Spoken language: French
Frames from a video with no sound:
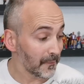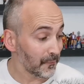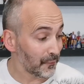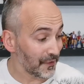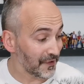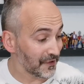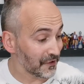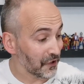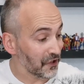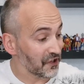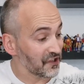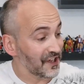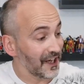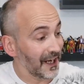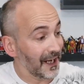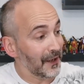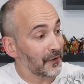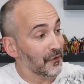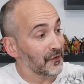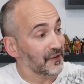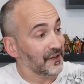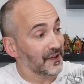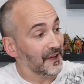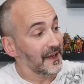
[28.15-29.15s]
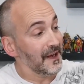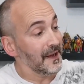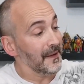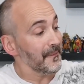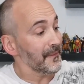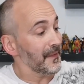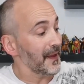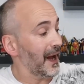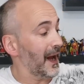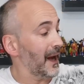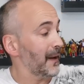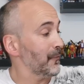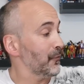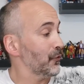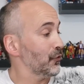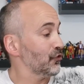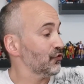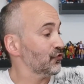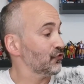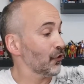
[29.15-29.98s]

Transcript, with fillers: puisque j'ai réussi à me